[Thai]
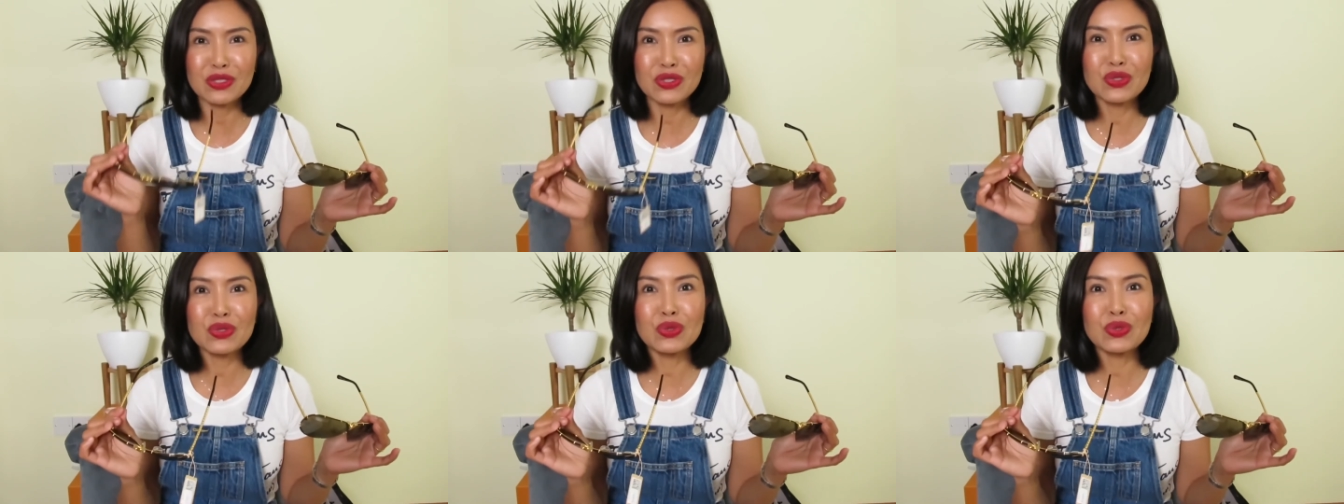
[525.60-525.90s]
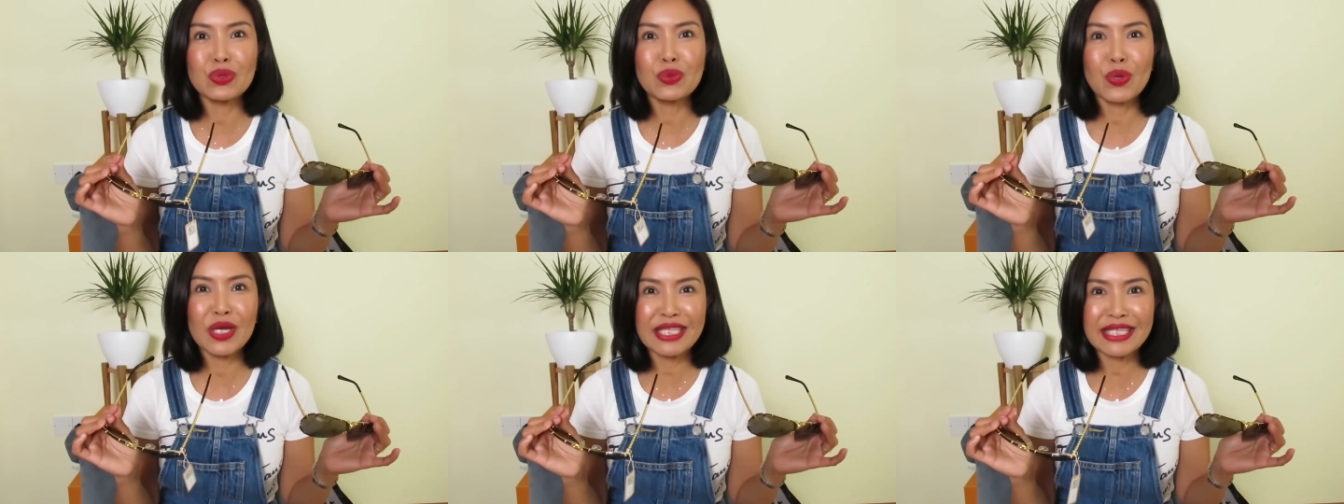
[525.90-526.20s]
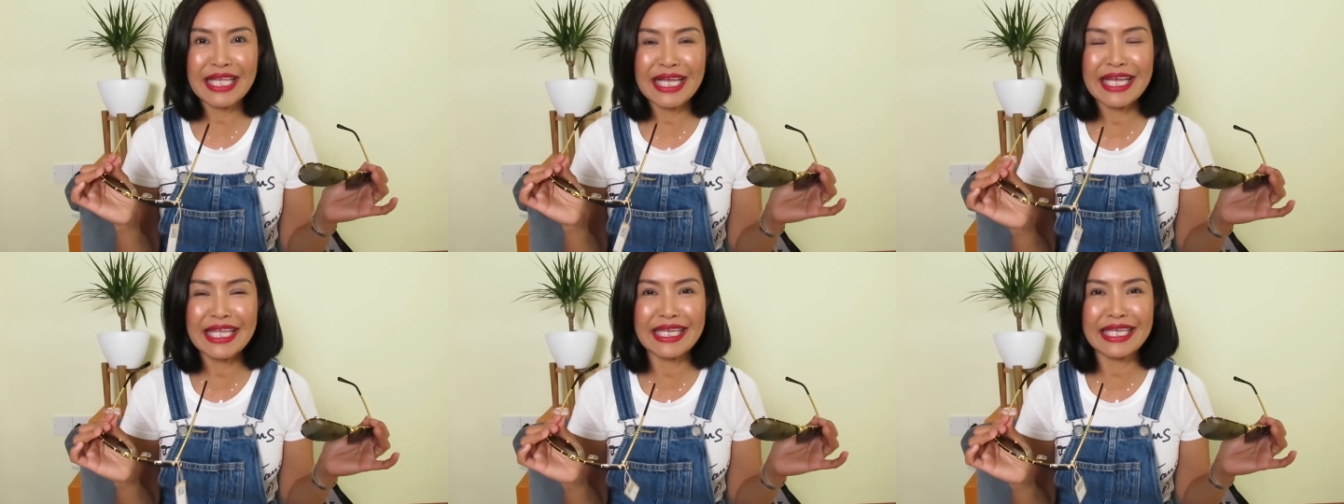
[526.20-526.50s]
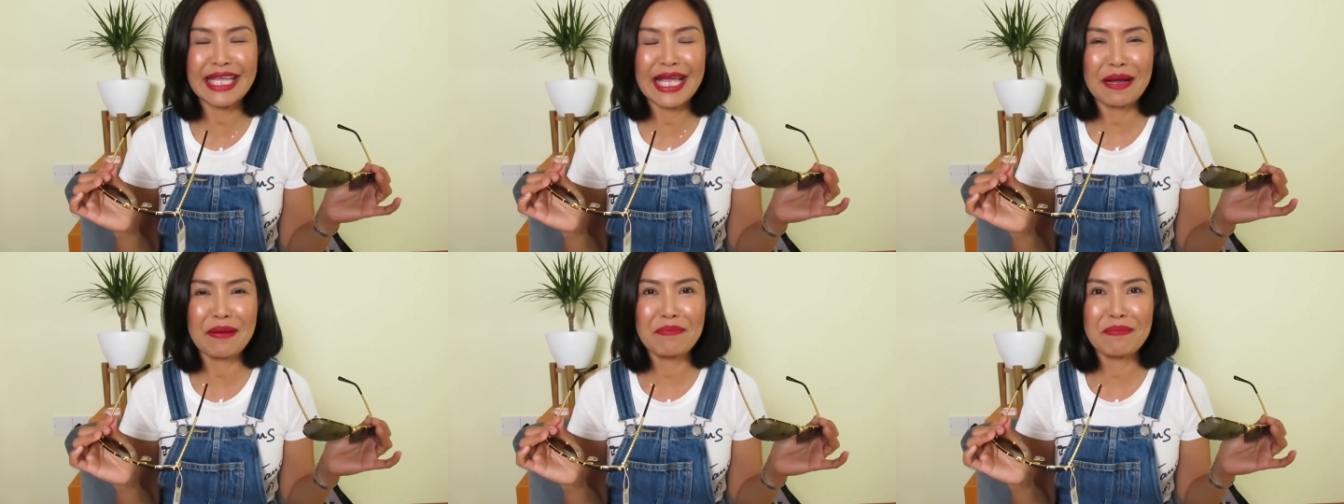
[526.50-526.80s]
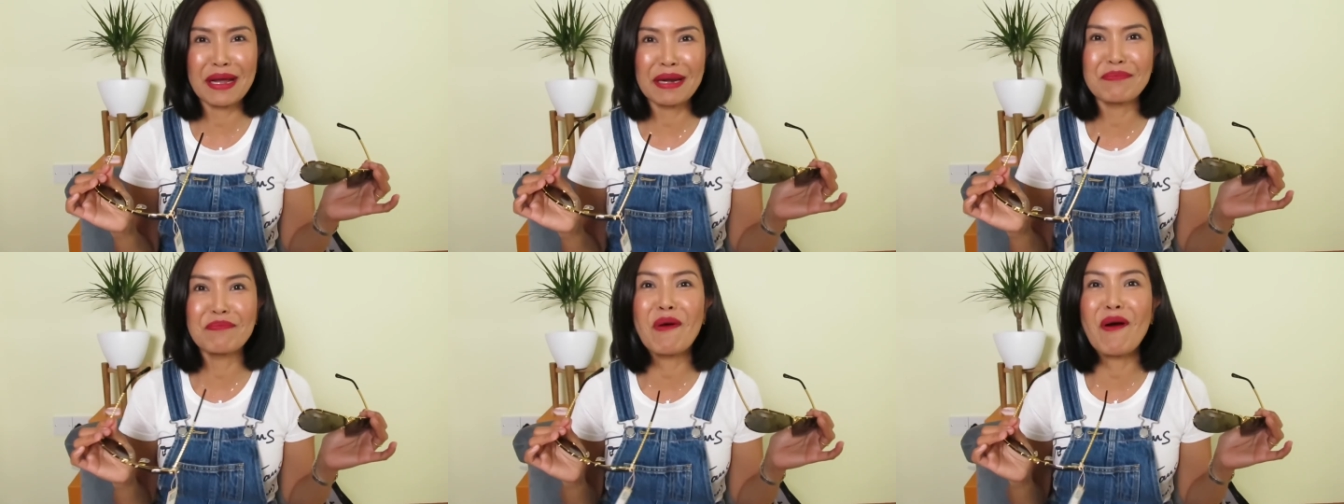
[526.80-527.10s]
W w e t t e n เนี่ย
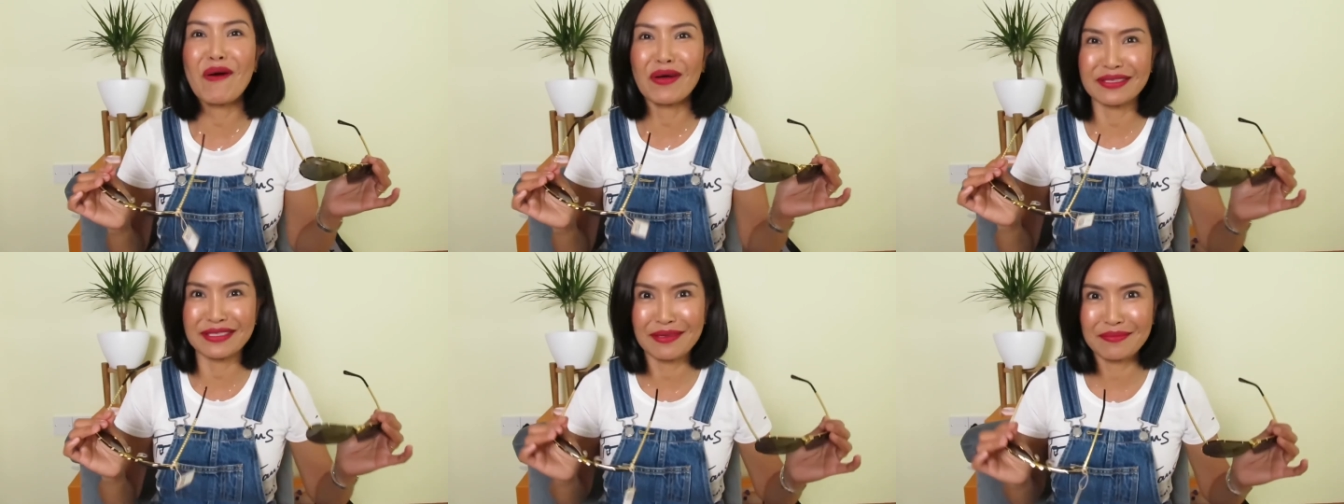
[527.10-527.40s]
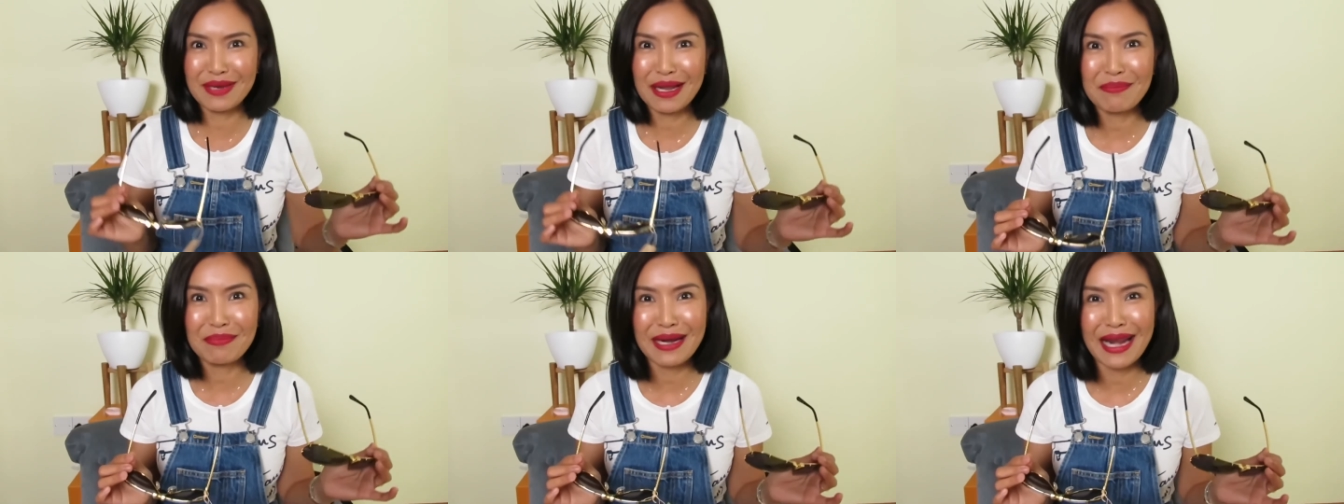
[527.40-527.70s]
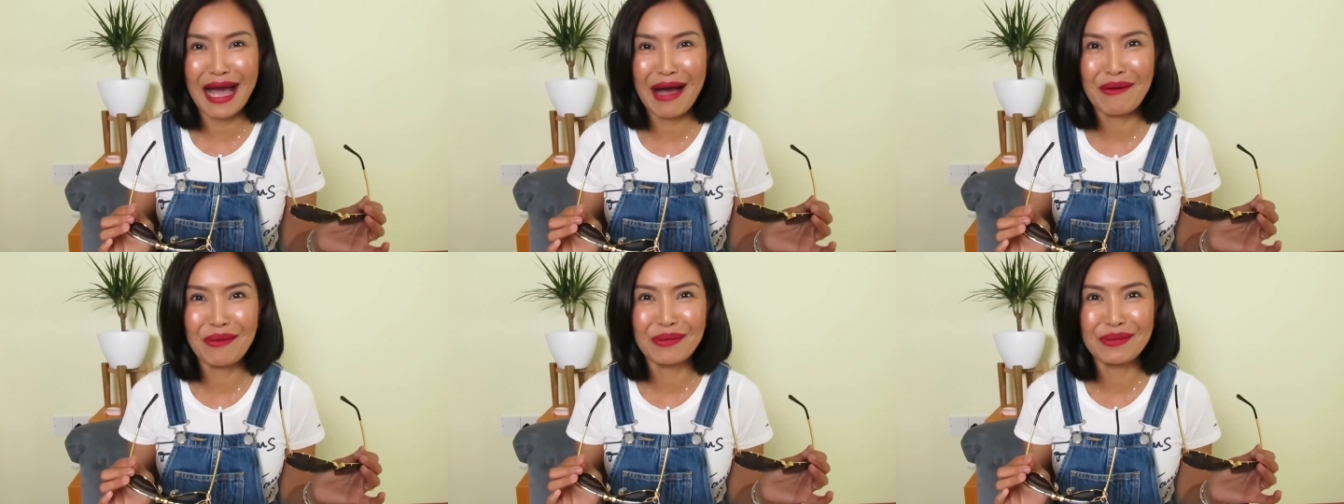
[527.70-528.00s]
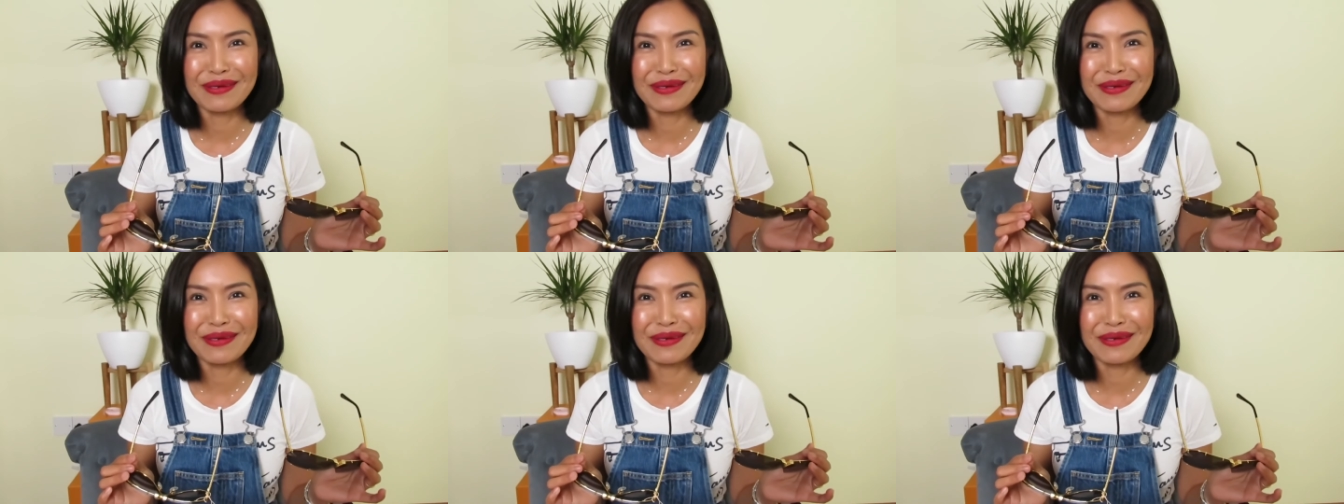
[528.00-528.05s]
มันเหมาะสำหรับเรา